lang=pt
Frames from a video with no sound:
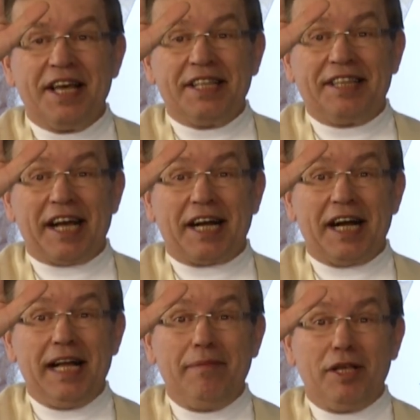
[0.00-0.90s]

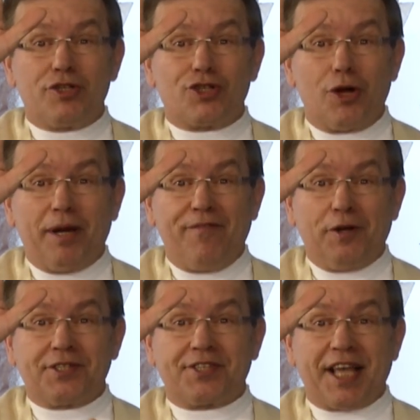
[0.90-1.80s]
derrame sobre
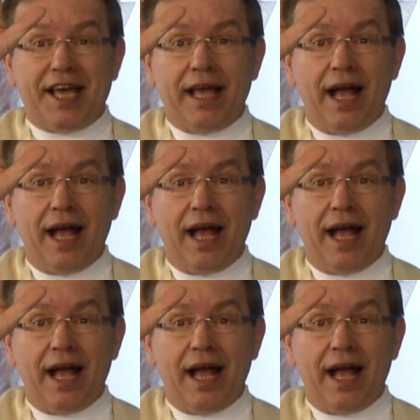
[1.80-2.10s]
você